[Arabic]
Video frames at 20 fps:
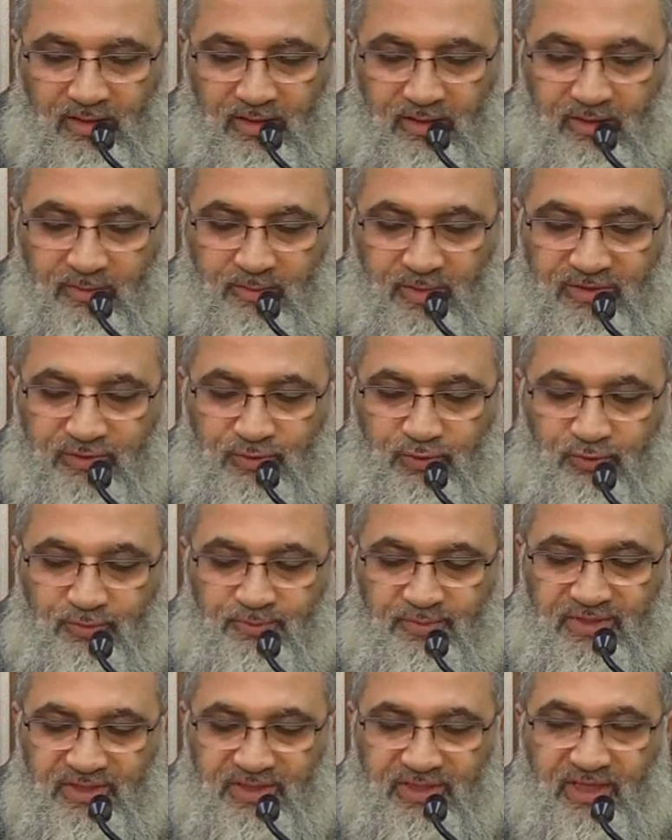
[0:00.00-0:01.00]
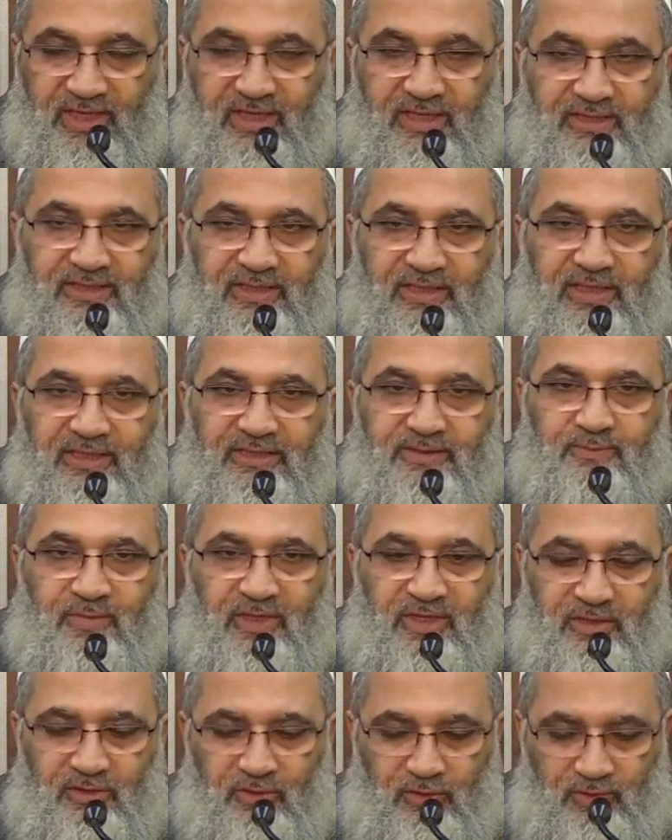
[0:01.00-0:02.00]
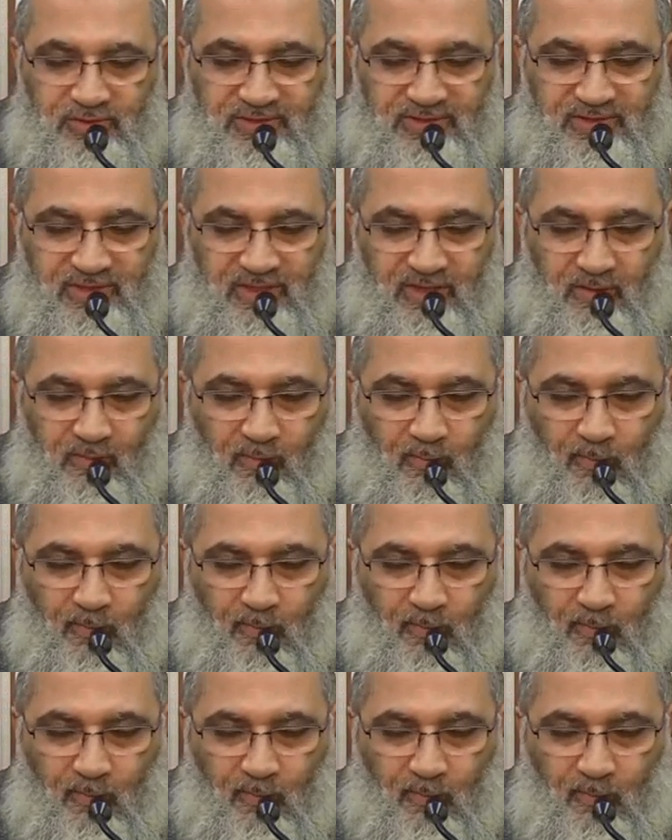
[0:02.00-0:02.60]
المقصود بدلالة الأسماء الحسنى